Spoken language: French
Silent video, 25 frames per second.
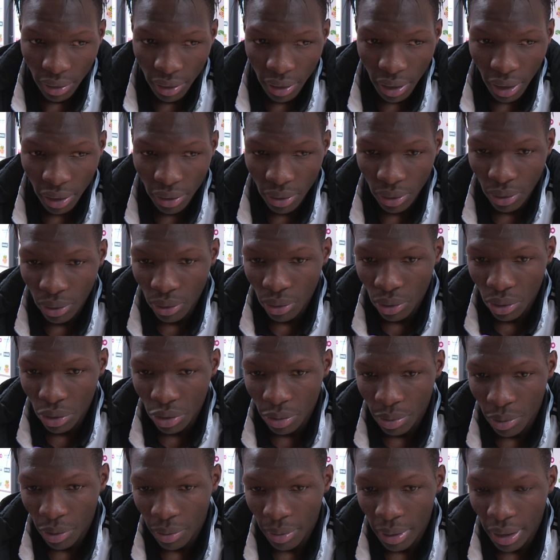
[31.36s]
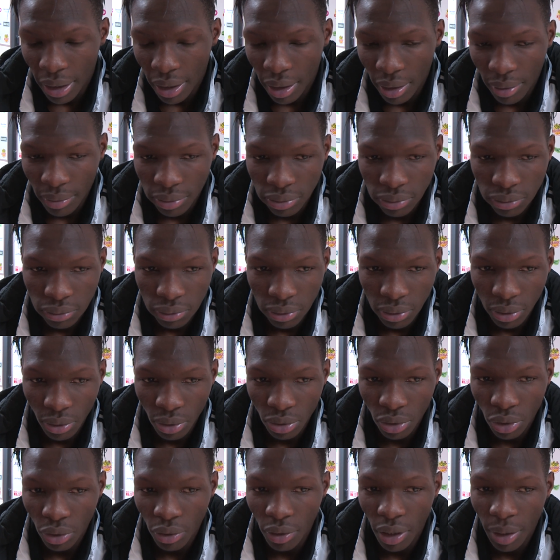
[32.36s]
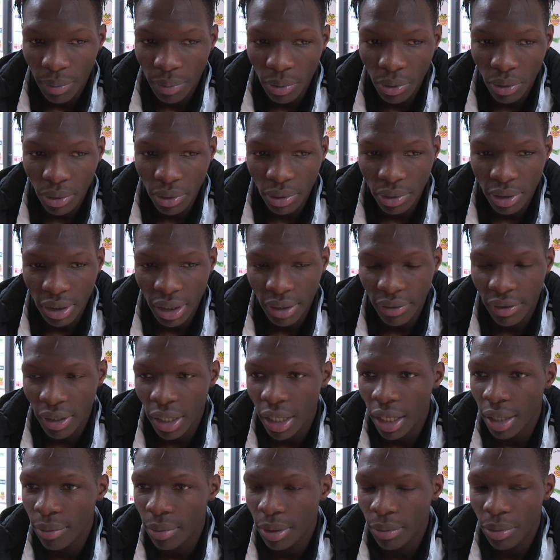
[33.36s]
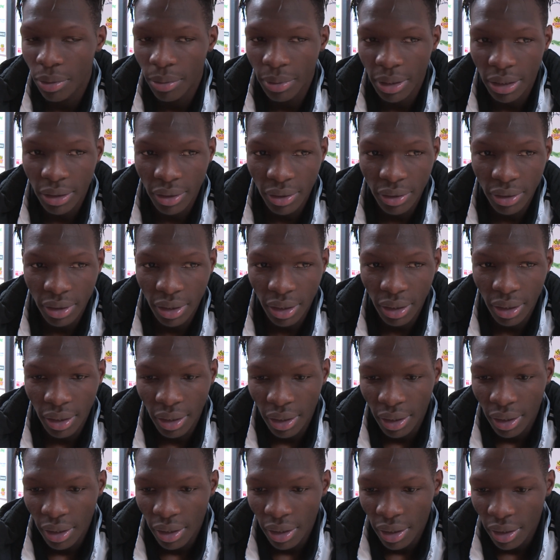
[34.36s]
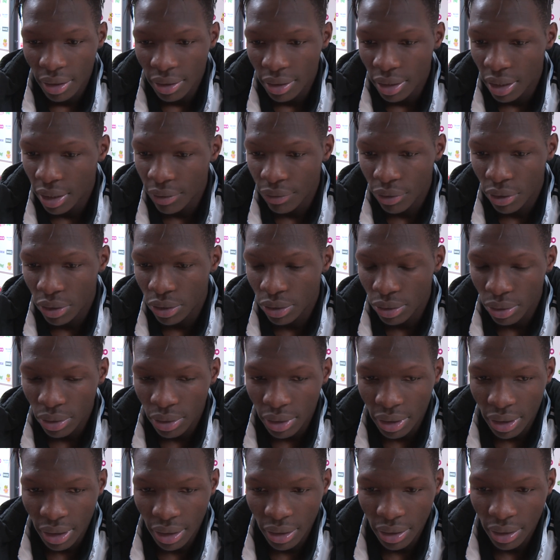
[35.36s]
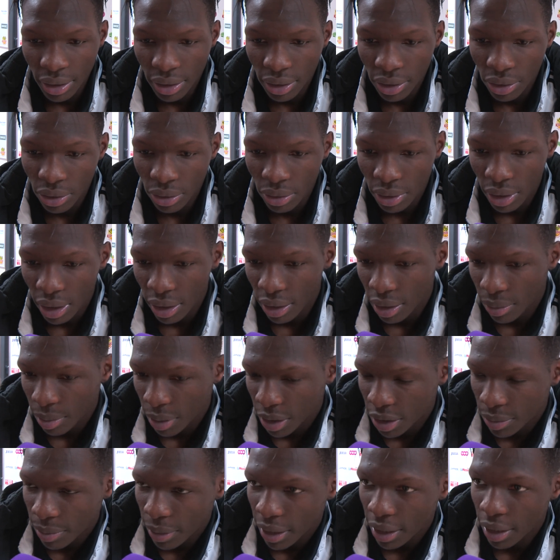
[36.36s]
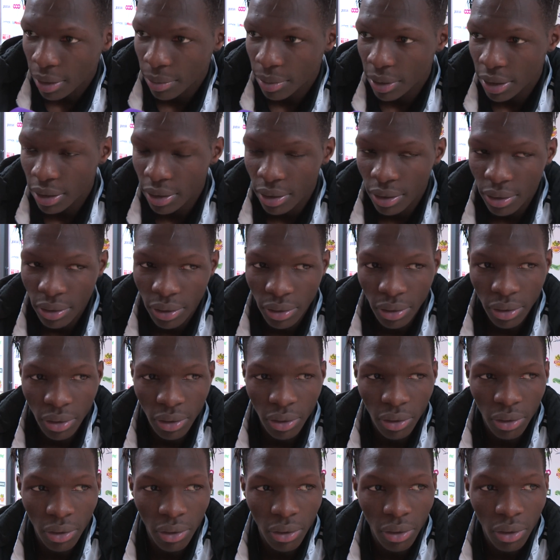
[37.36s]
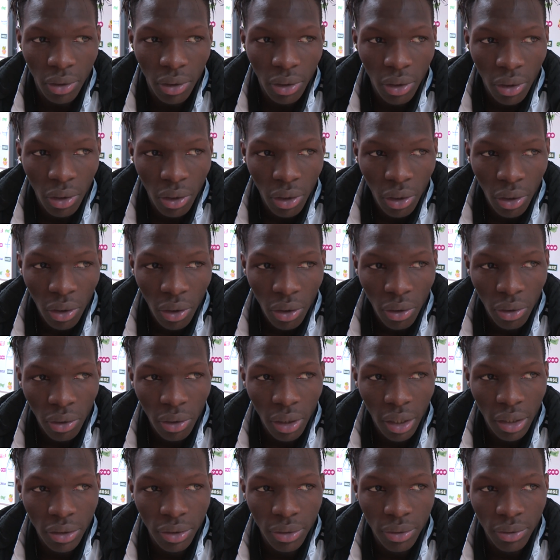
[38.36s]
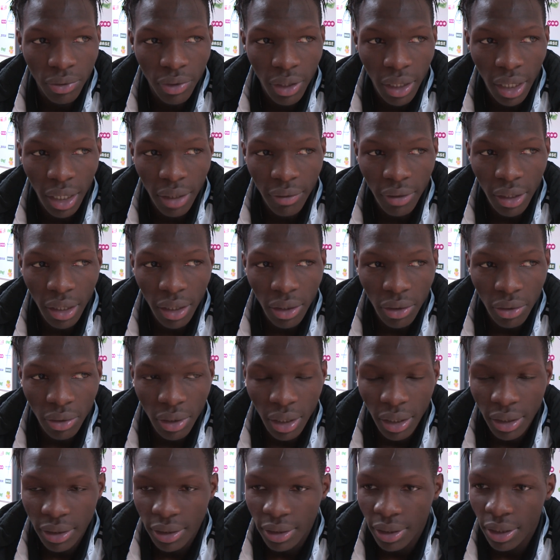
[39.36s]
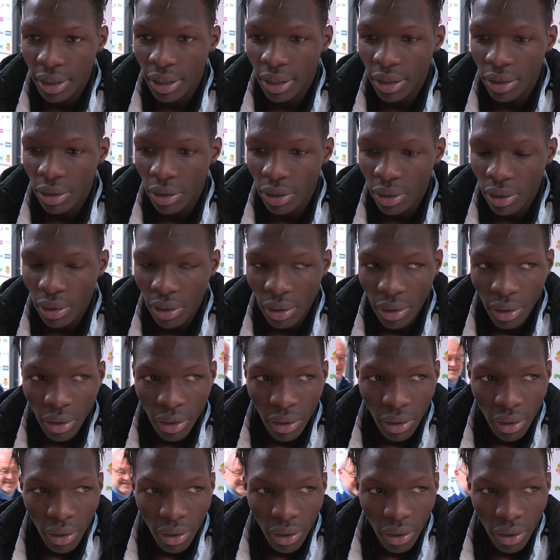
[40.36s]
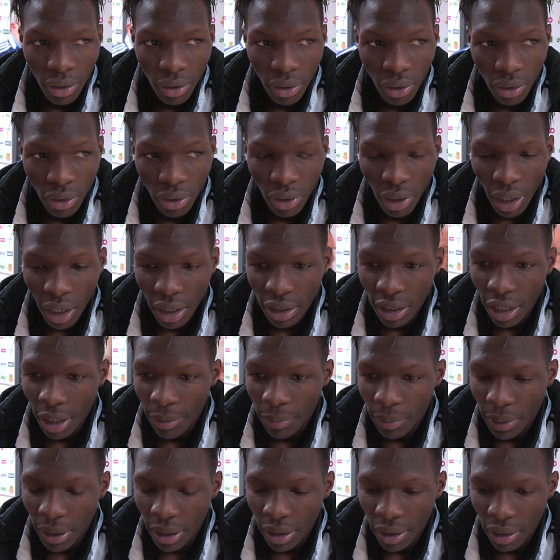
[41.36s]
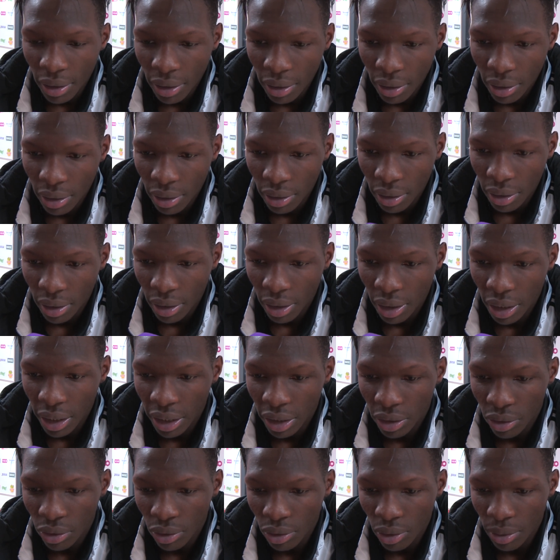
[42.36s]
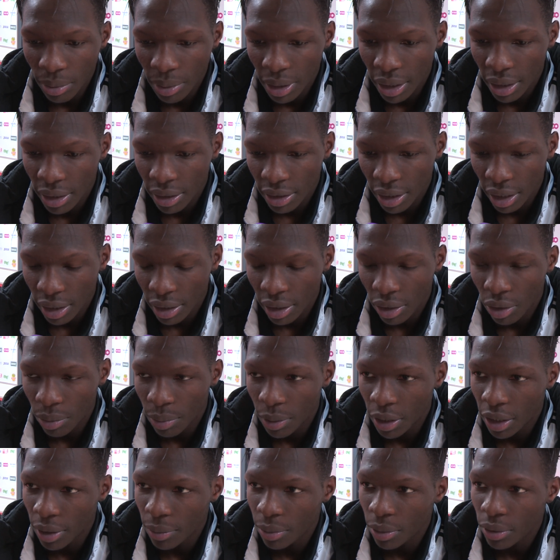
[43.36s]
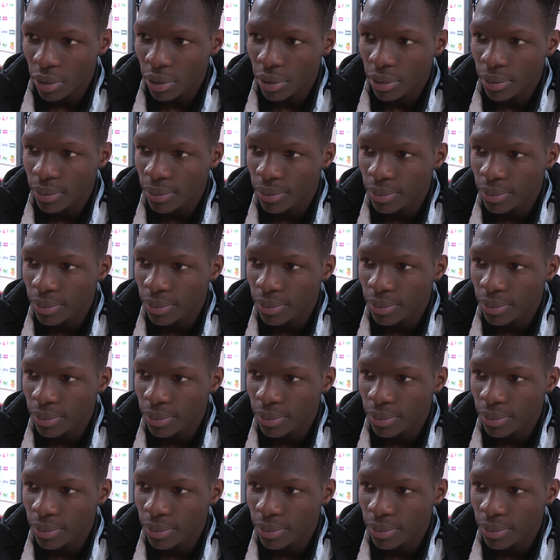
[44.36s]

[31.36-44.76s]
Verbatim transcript: Carton rouge, bon ben, on trouve un peu sévère, mais bon maintenant c'est, c'est l'effet de jeu, c'est une décision qui a été prise par l'arbitre, donc on, a su faire avec, on a essayé de, de, rattraper euh, les coups, mais ça a été compliqué pour nous.